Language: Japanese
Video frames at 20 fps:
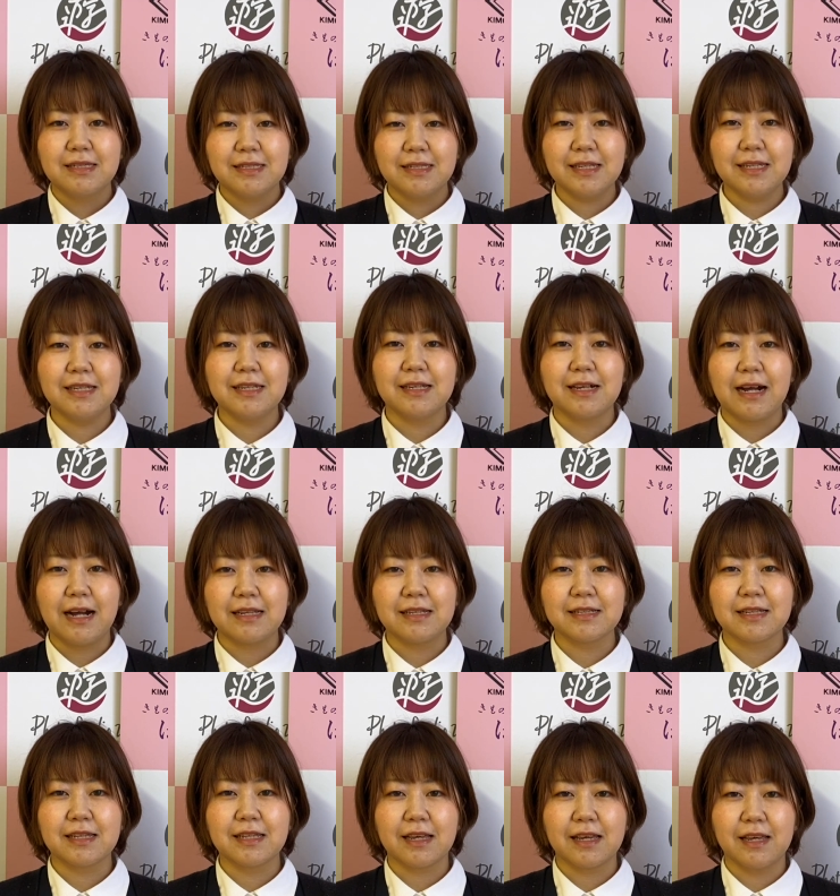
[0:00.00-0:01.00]
ぜひあ
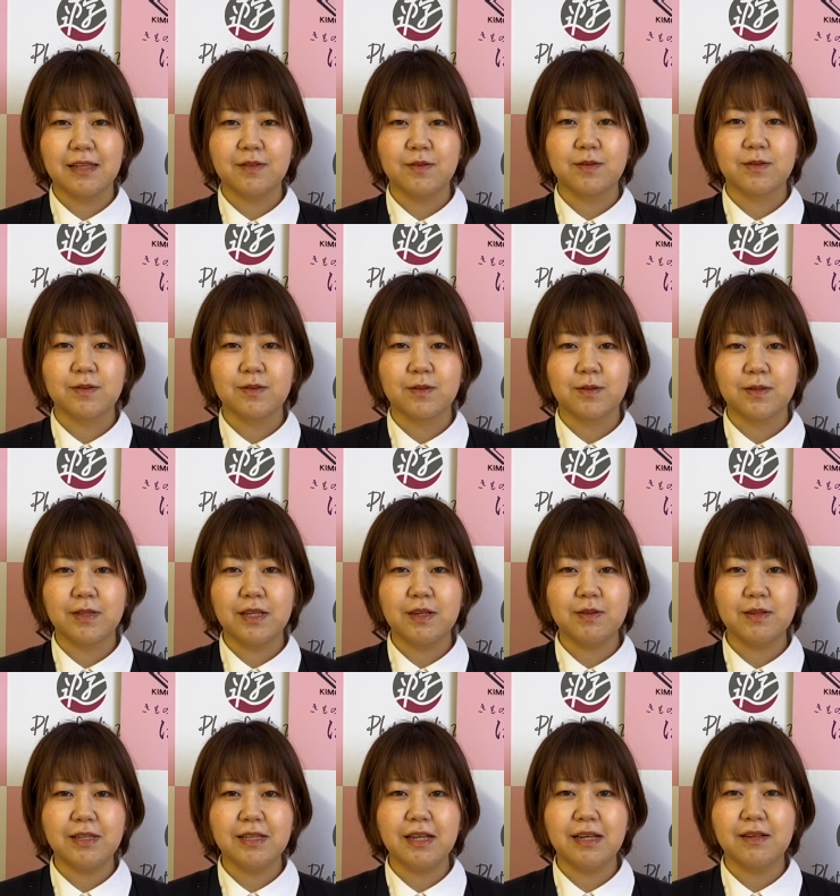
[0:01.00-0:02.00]
なただけのとっ
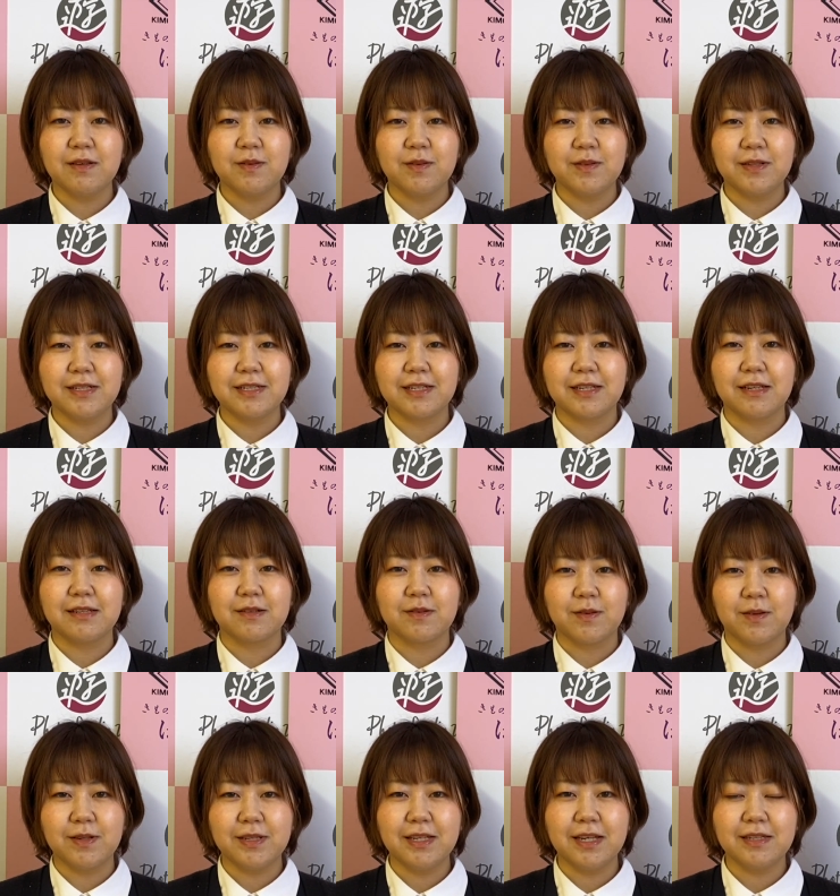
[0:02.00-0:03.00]
ておきなお振り袖の
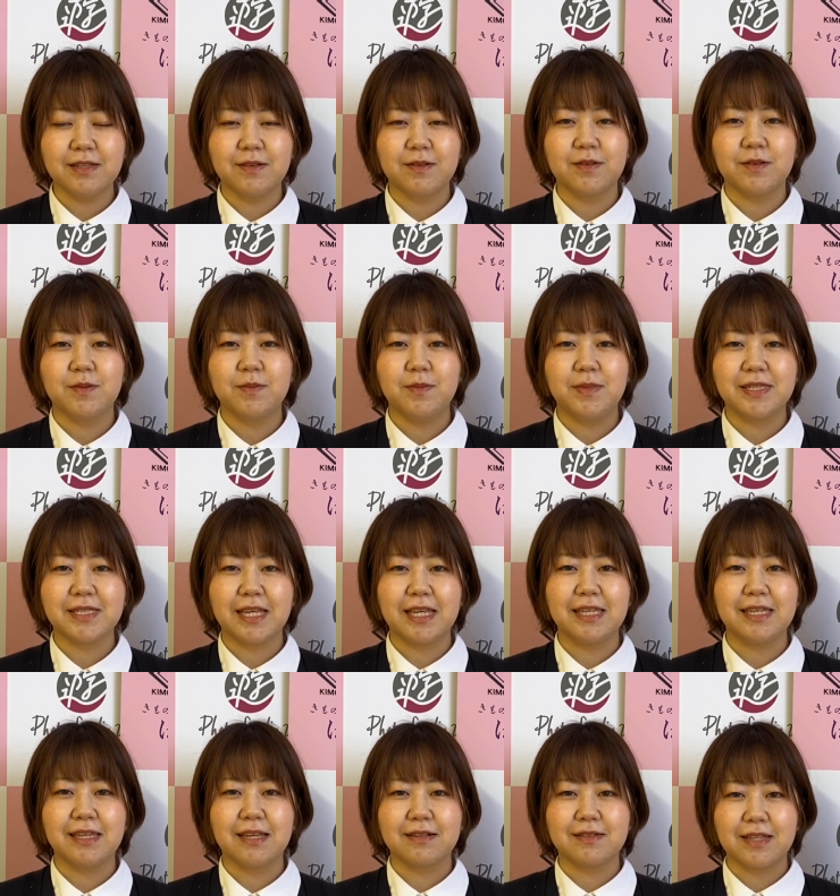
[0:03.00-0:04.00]
コーディネートを見つ
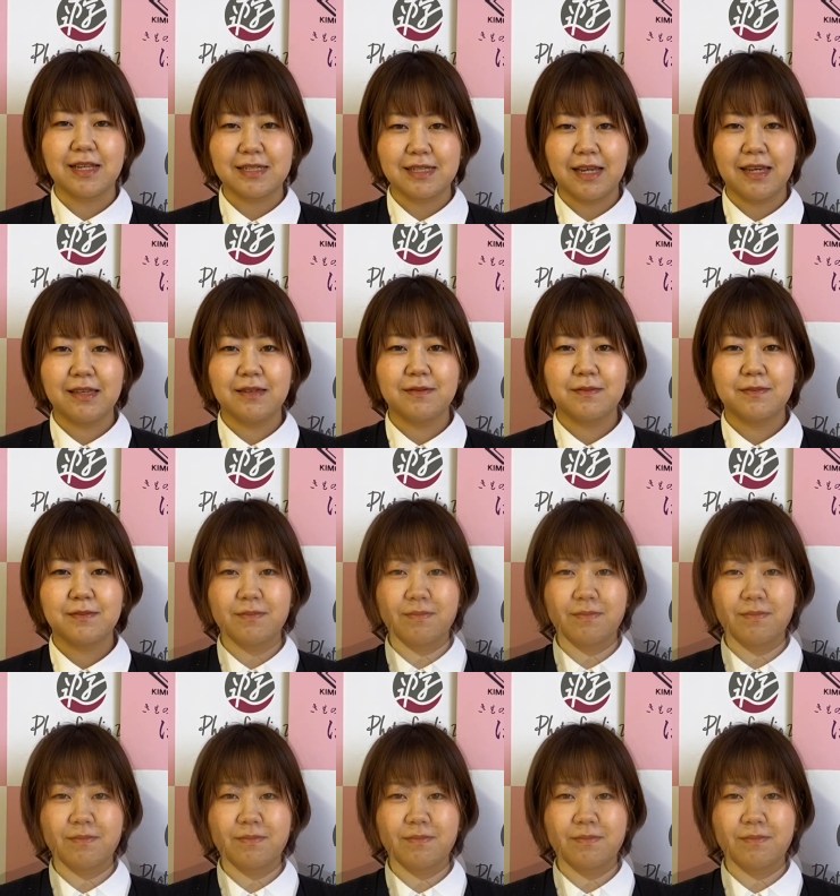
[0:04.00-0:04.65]
けに来てください。